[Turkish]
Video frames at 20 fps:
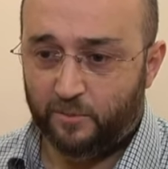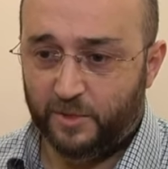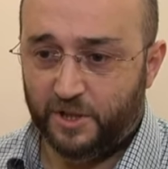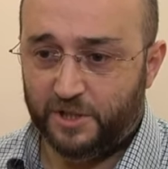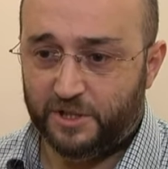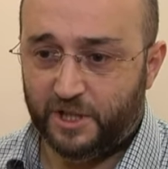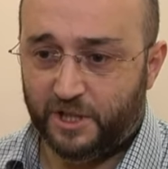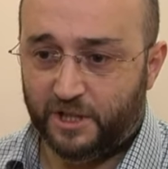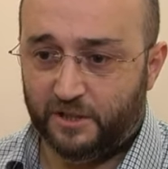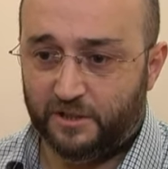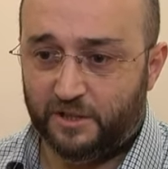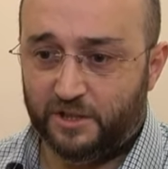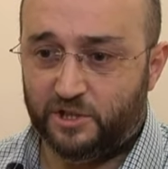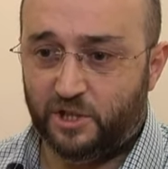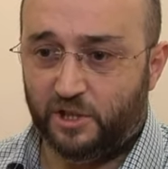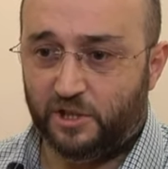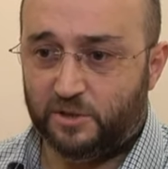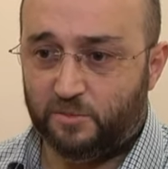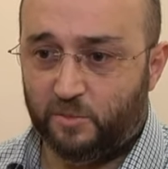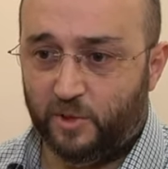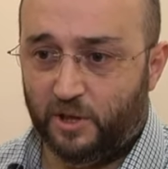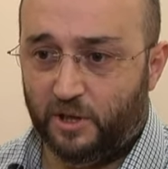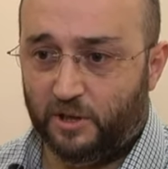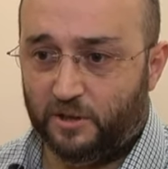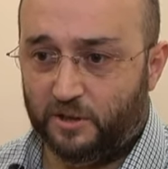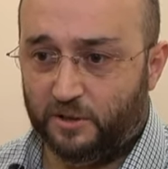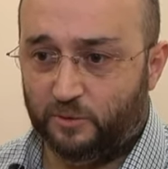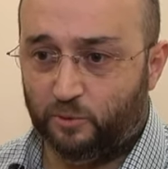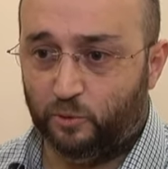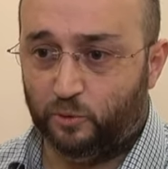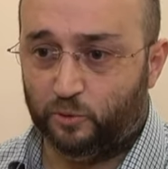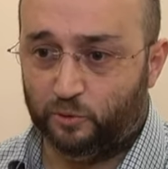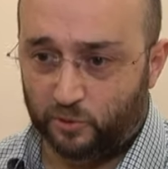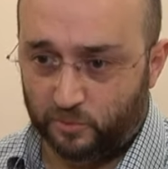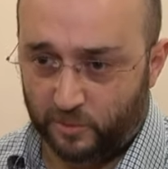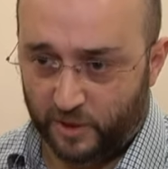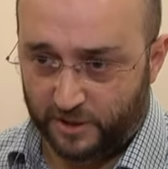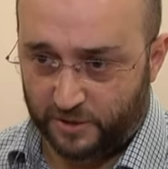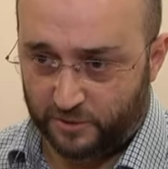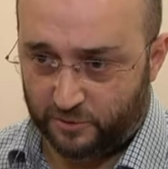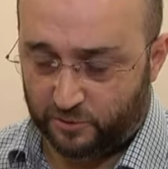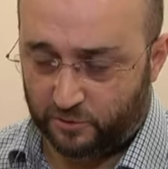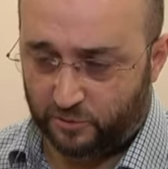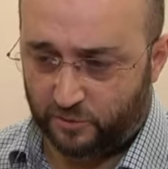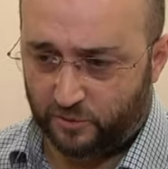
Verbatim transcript: bir şekilde çalışmalarını durdurmak